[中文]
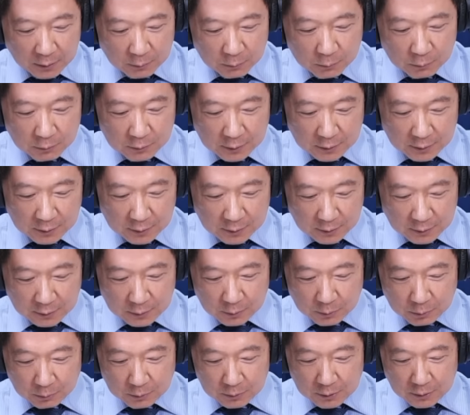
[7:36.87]
五十指
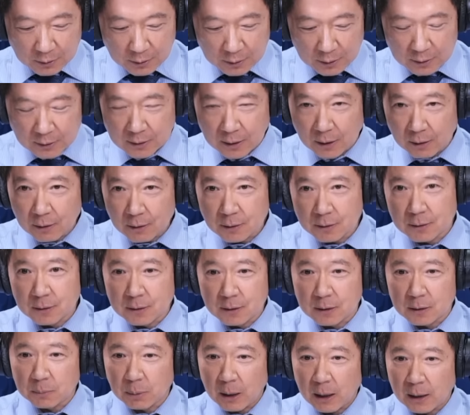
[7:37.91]
数今天可以涨二十
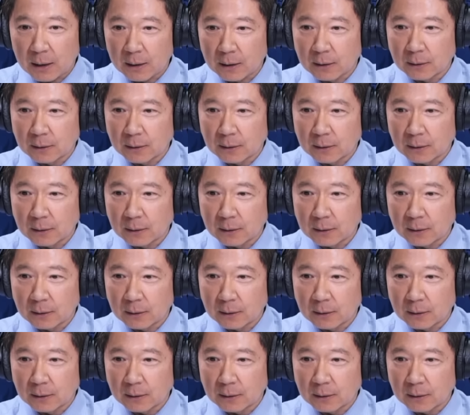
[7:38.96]
几趴啊，